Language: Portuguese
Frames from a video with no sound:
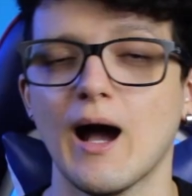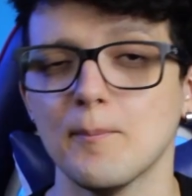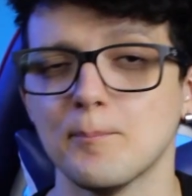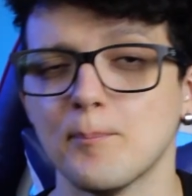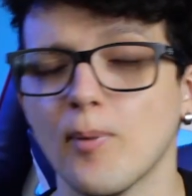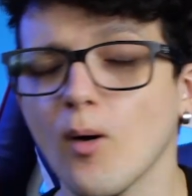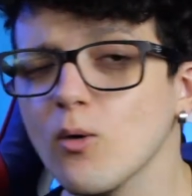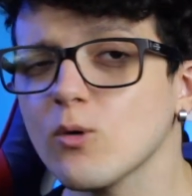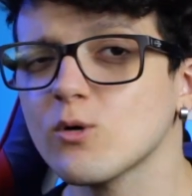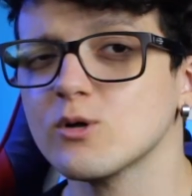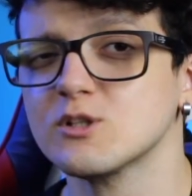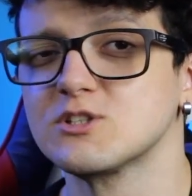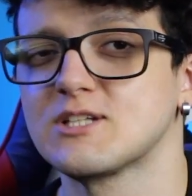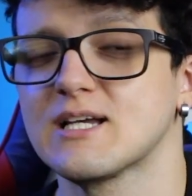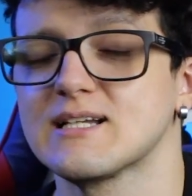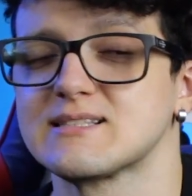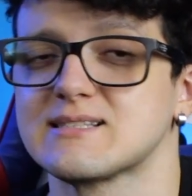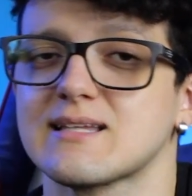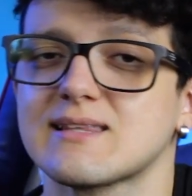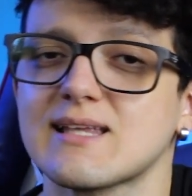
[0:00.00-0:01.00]
Há poucos
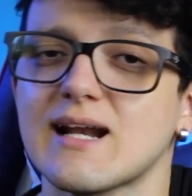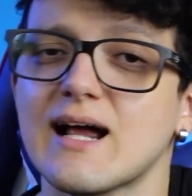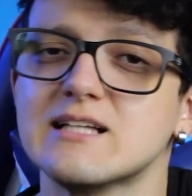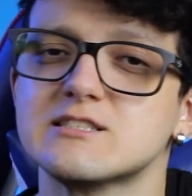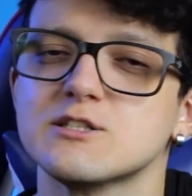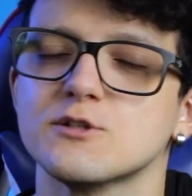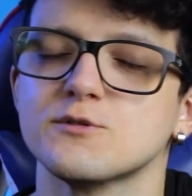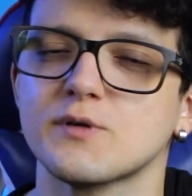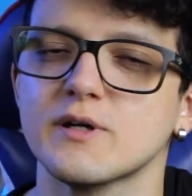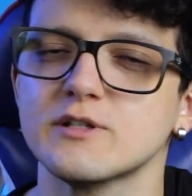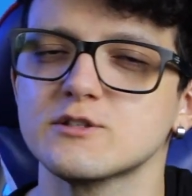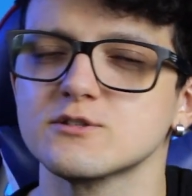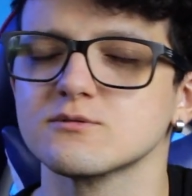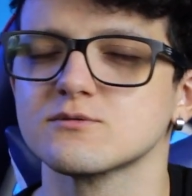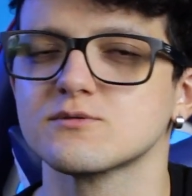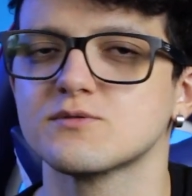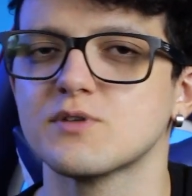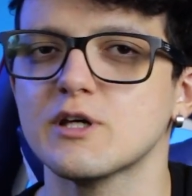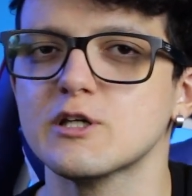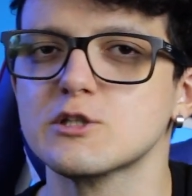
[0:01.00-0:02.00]
dias atrás eu fiz
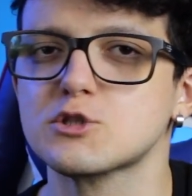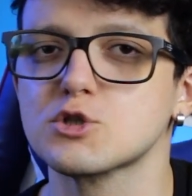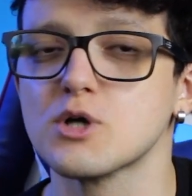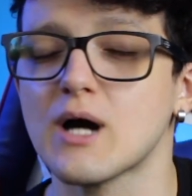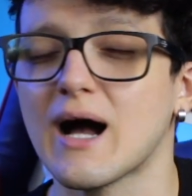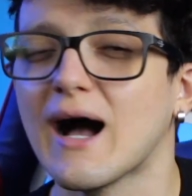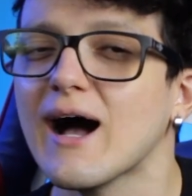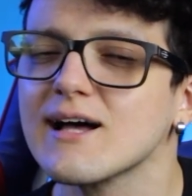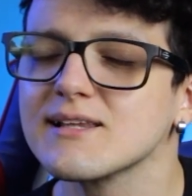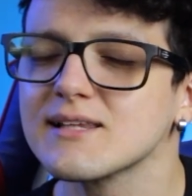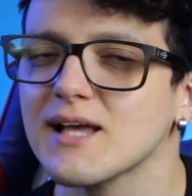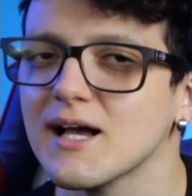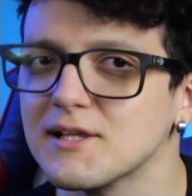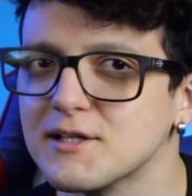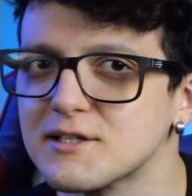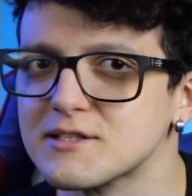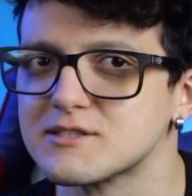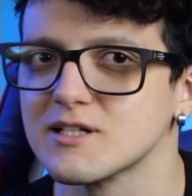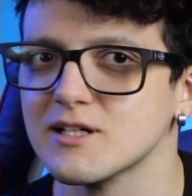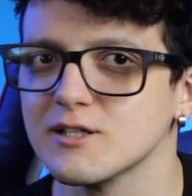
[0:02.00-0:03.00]
um vídeo
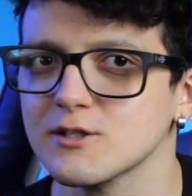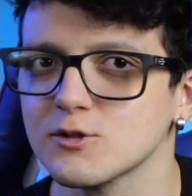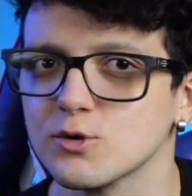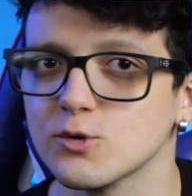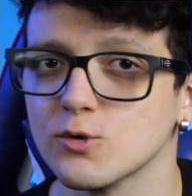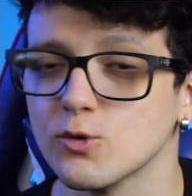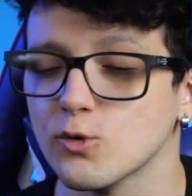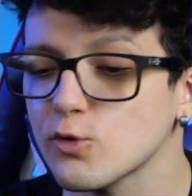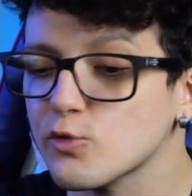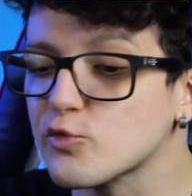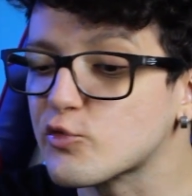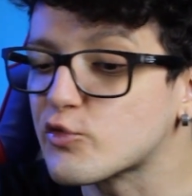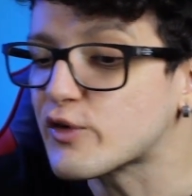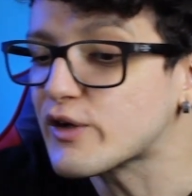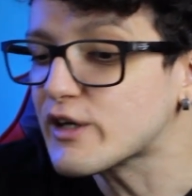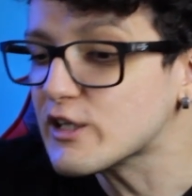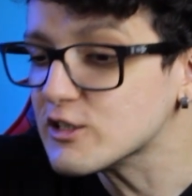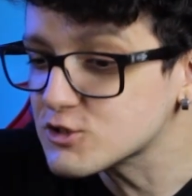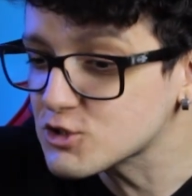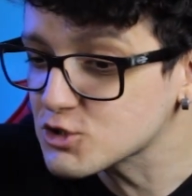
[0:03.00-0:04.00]
analisando o
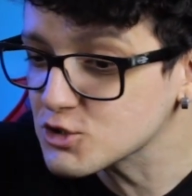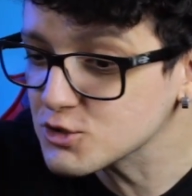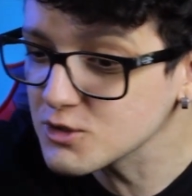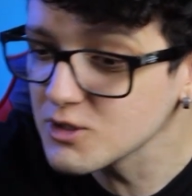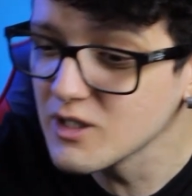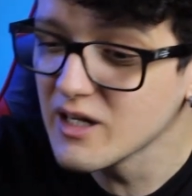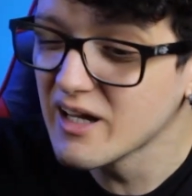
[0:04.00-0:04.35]
vídeo